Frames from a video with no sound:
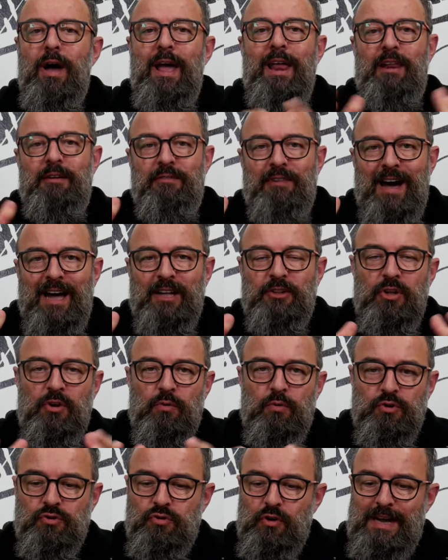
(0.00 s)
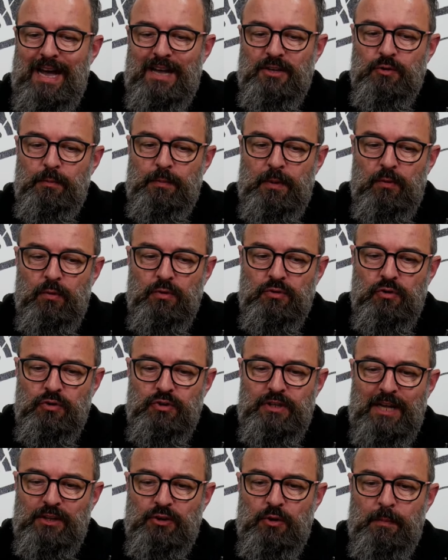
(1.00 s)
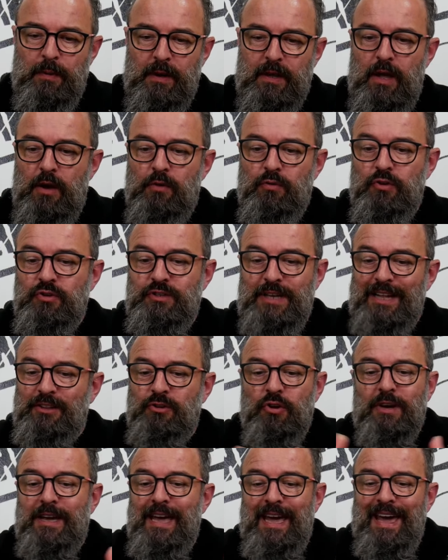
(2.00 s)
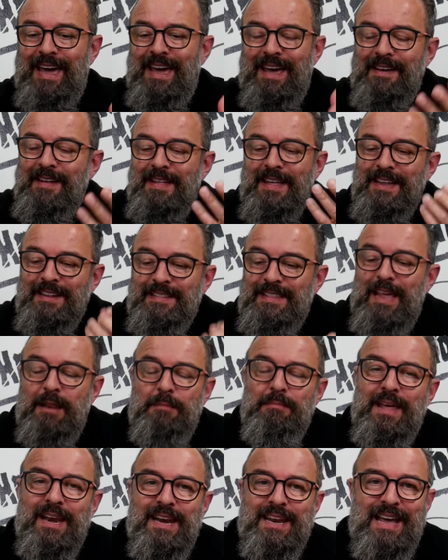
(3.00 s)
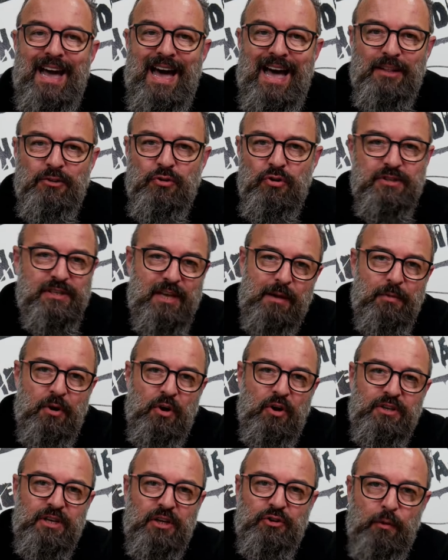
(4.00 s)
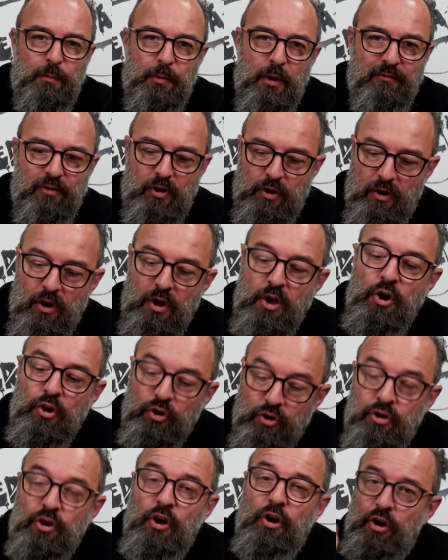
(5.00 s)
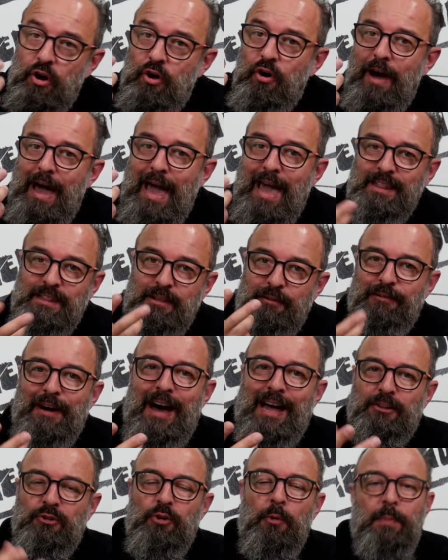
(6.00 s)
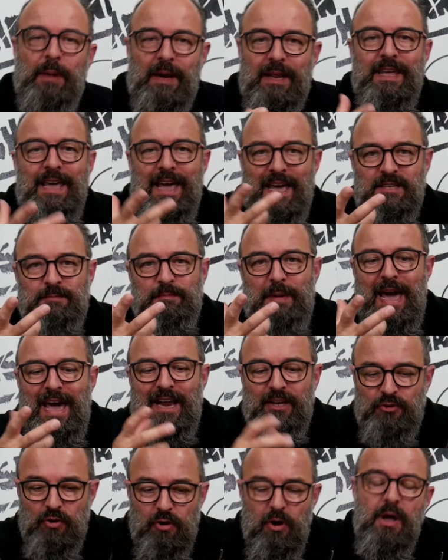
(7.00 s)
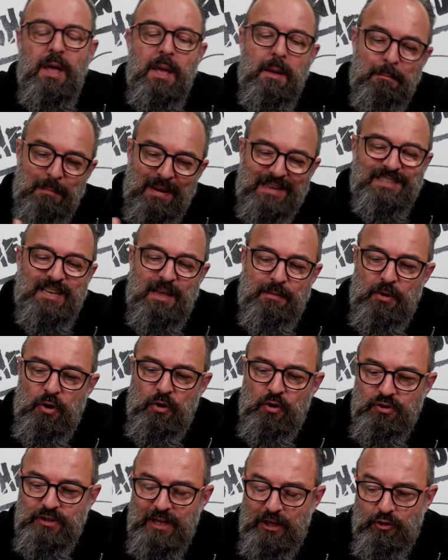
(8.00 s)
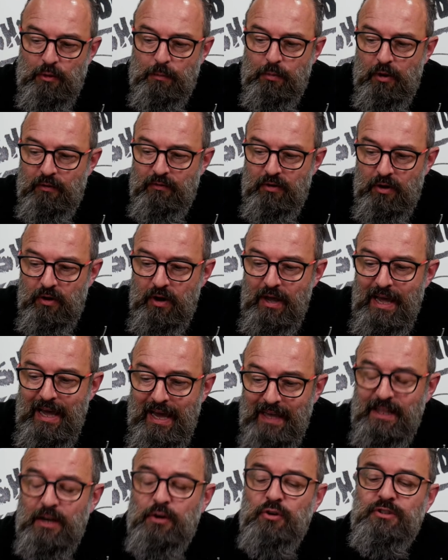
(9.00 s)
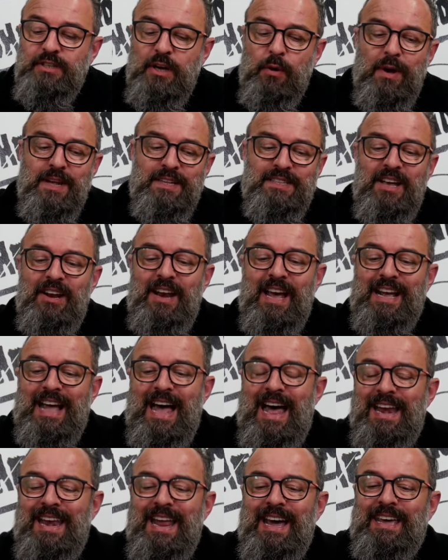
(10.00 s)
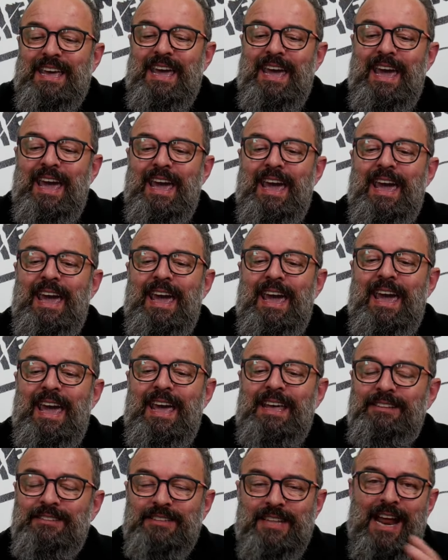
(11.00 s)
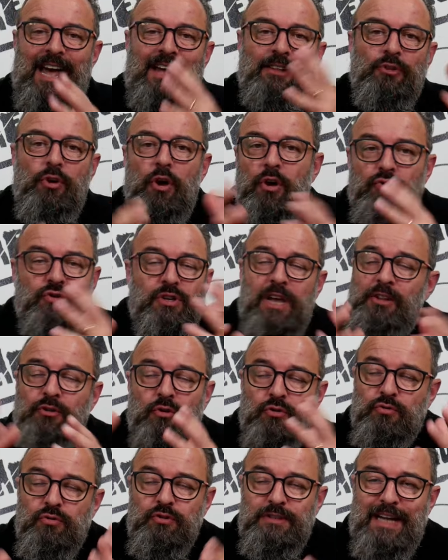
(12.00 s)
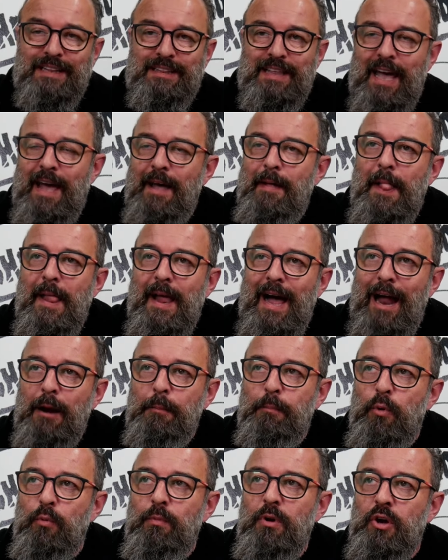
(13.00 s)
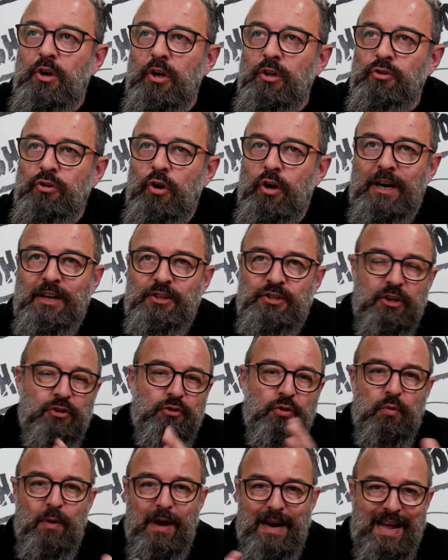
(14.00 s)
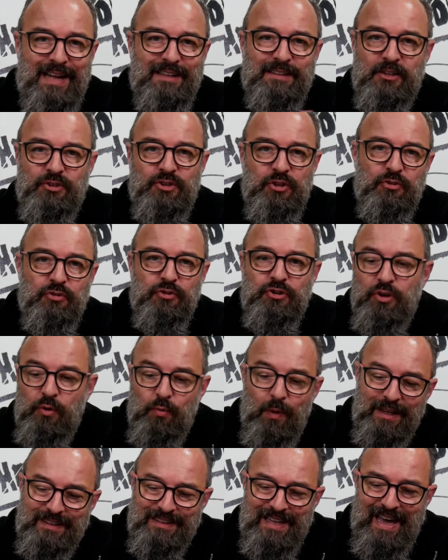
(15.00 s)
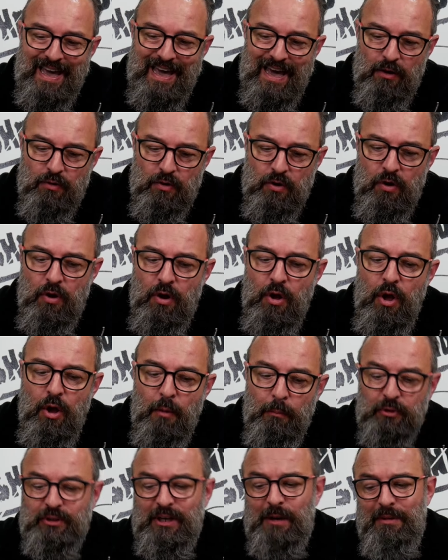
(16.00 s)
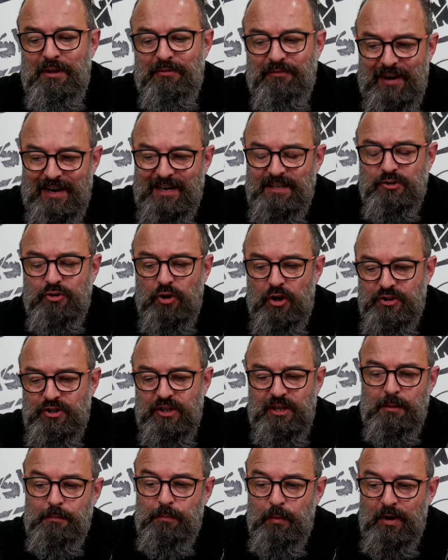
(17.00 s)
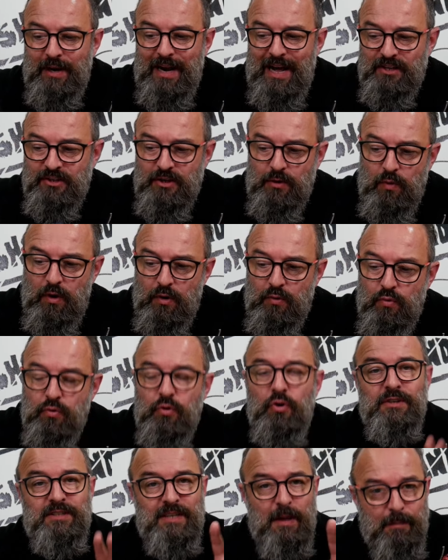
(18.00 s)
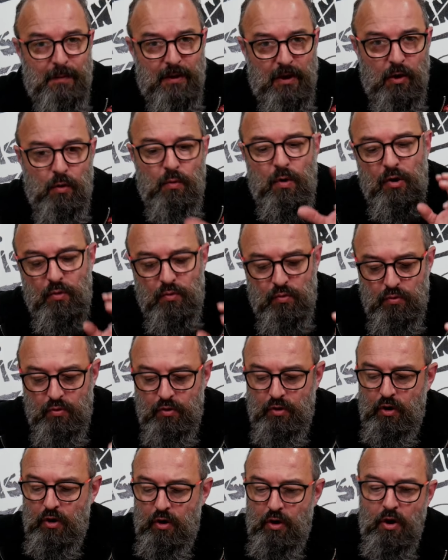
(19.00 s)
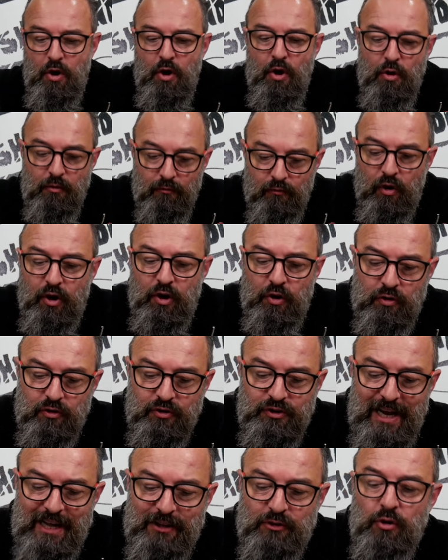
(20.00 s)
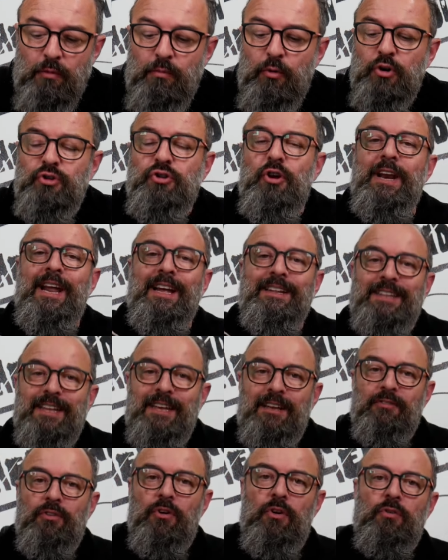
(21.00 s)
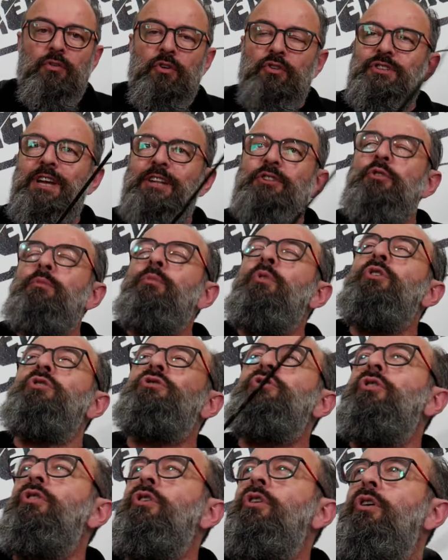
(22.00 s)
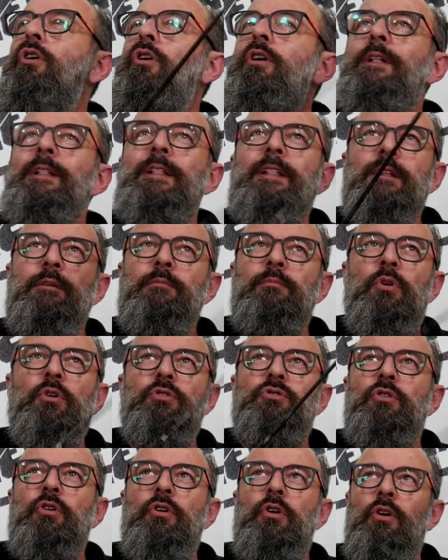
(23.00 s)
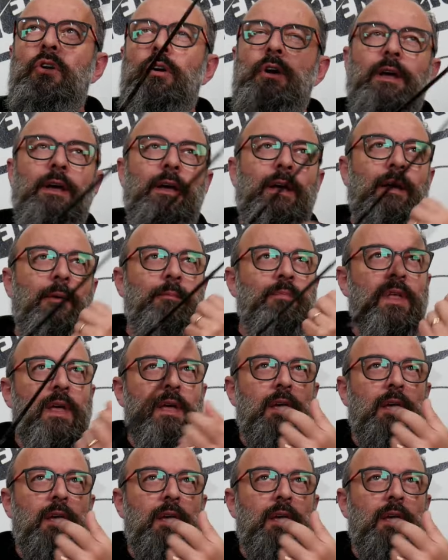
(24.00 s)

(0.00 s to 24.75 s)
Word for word: elevato in questo caso per questo oggetto perché è un oggetto che nel mercato sembra un oggetto povero. Non lo è di fatto per chi è esperto, ma sembra un oggetto povero e di conseguenza è una canna che entrando e uscendo, scusate, al pubblico intorno intorno ai 140-150 euro, potrebbe fare storgere un po' il naso a qualcuno. Se però qualcuno vuole un oggetto molto reattivo, un oggetto molto, molto eh,